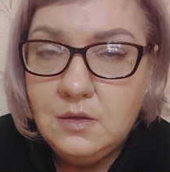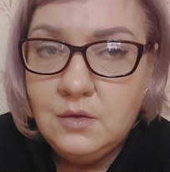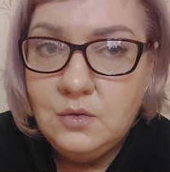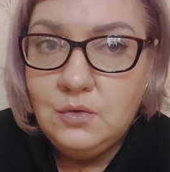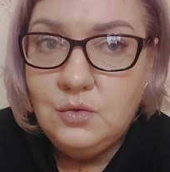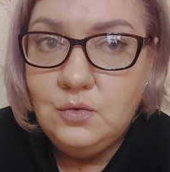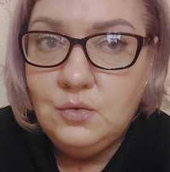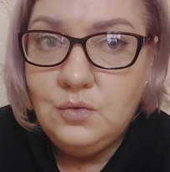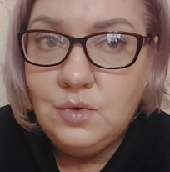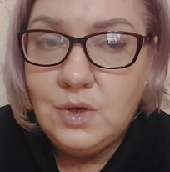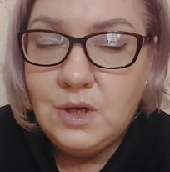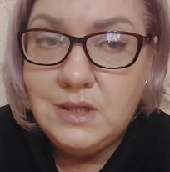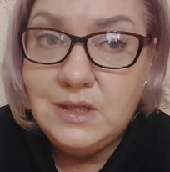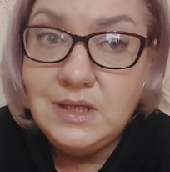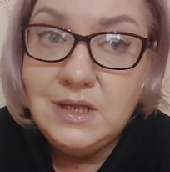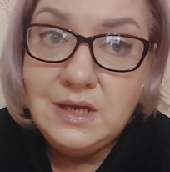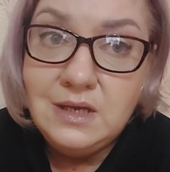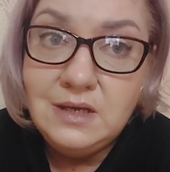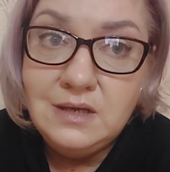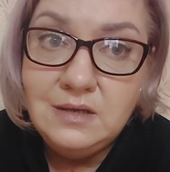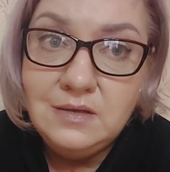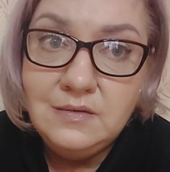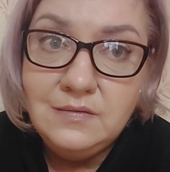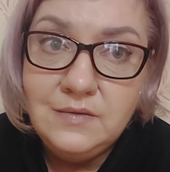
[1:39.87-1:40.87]
Ну,
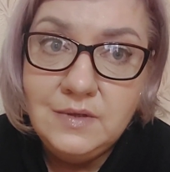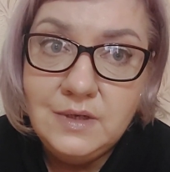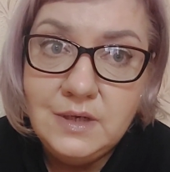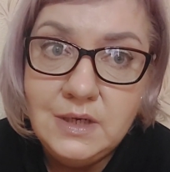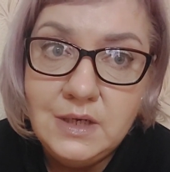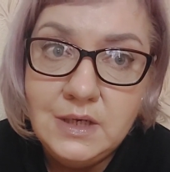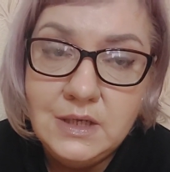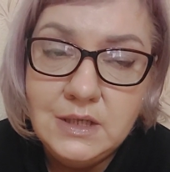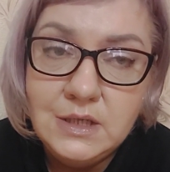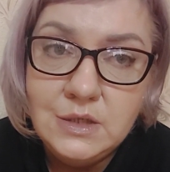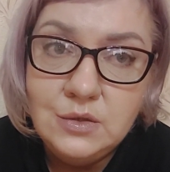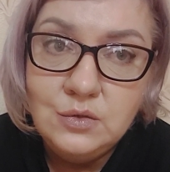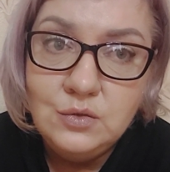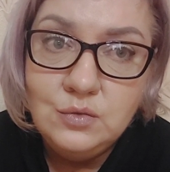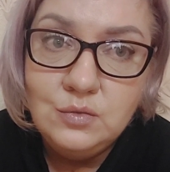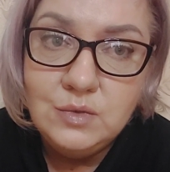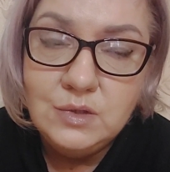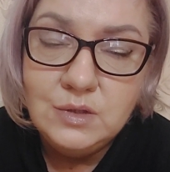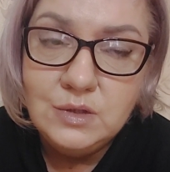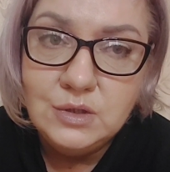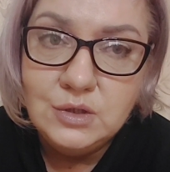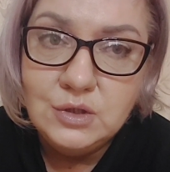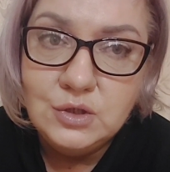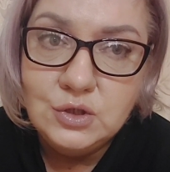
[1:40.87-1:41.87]
она, вероятно,
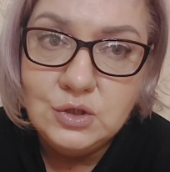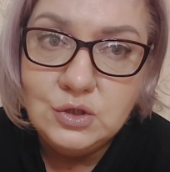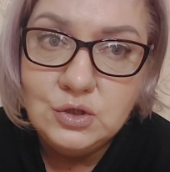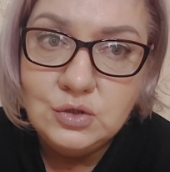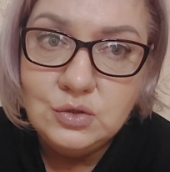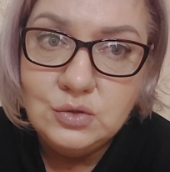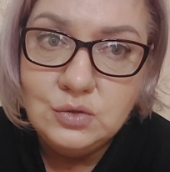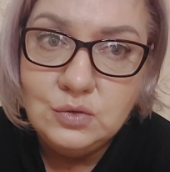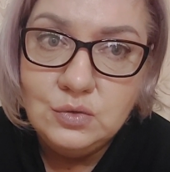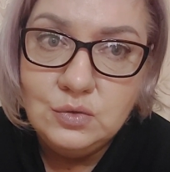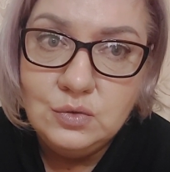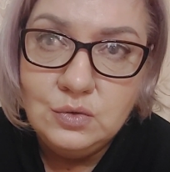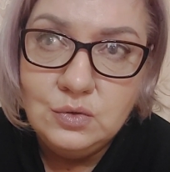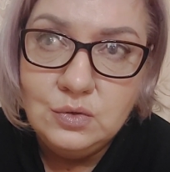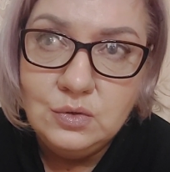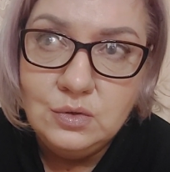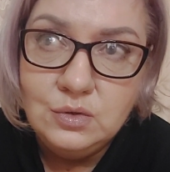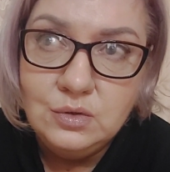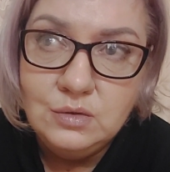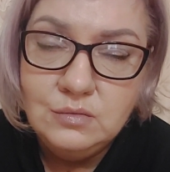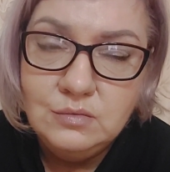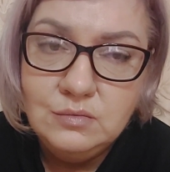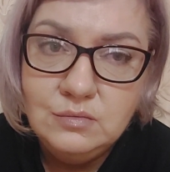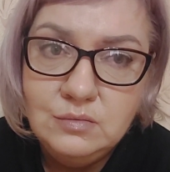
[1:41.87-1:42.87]
думала,
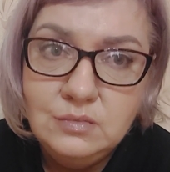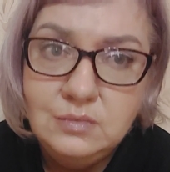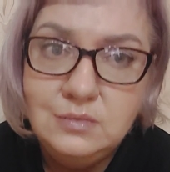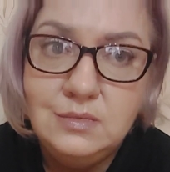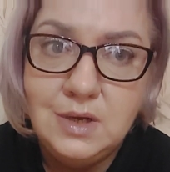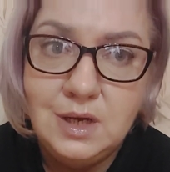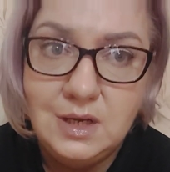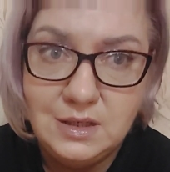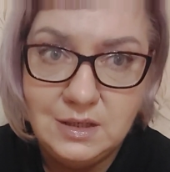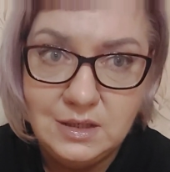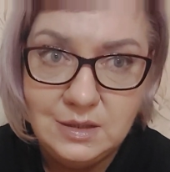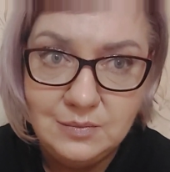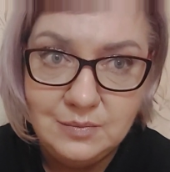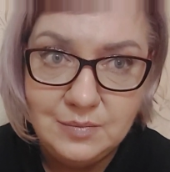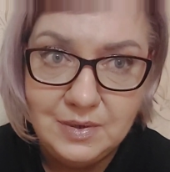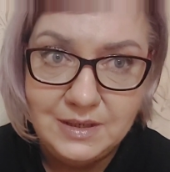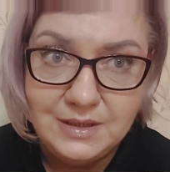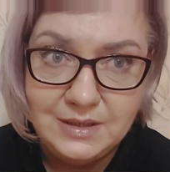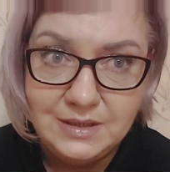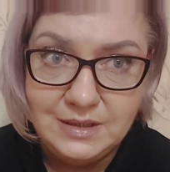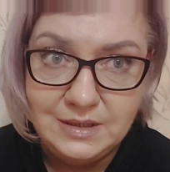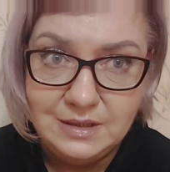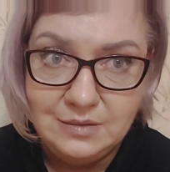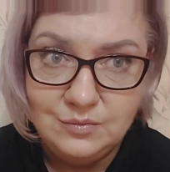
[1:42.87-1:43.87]
что они
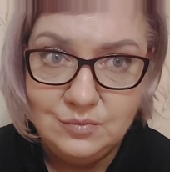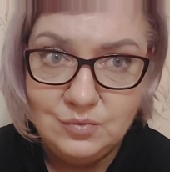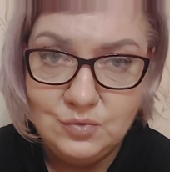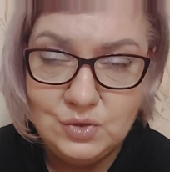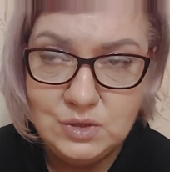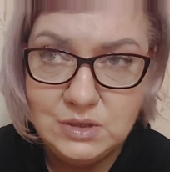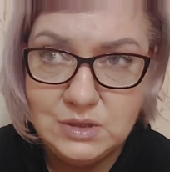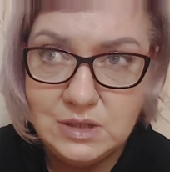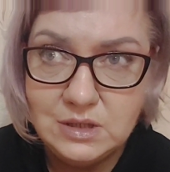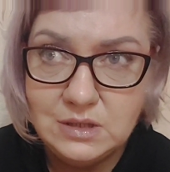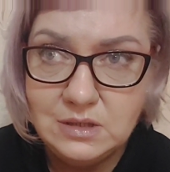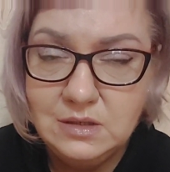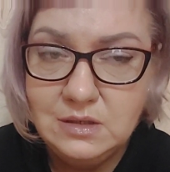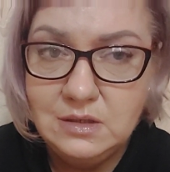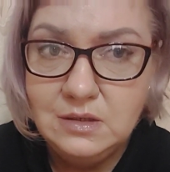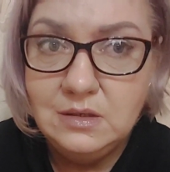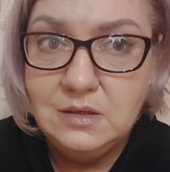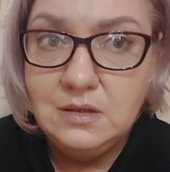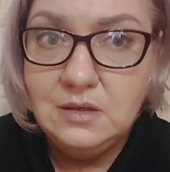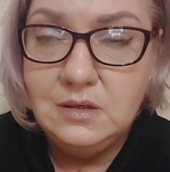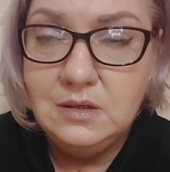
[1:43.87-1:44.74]
поднимутся –